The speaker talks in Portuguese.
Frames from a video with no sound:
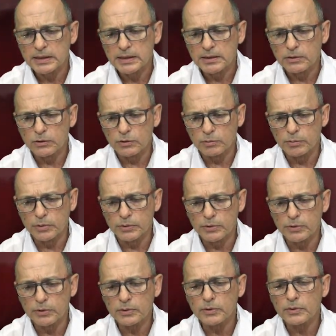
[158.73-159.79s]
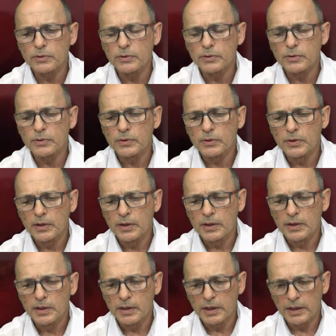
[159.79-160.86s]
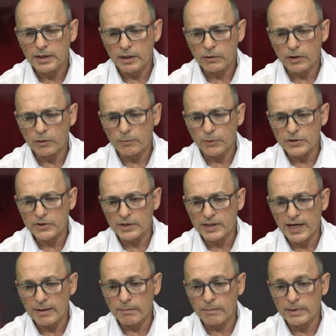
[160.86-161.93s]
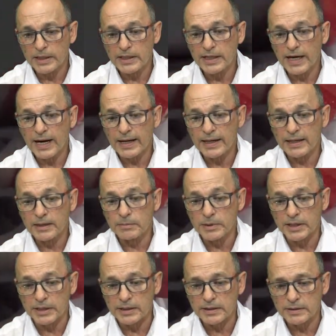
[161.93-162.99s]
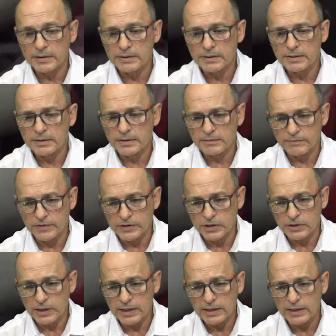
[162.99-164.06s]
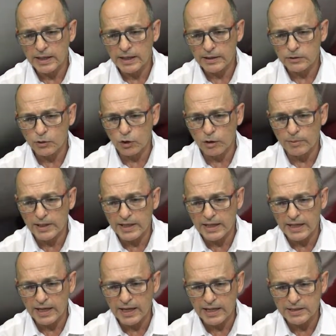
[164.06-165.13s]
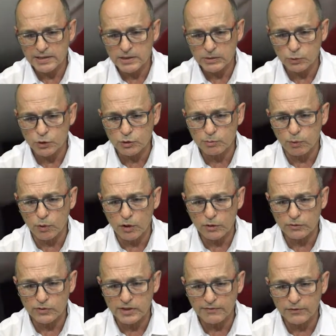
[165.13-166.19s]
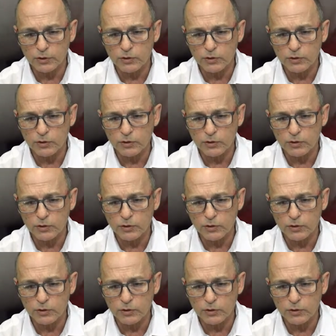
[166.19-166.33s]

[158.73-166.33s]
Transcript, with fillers: dobrou, aí agora eu posso até abrir a câmara. Veja lá, aí dobra as, os bordos da fita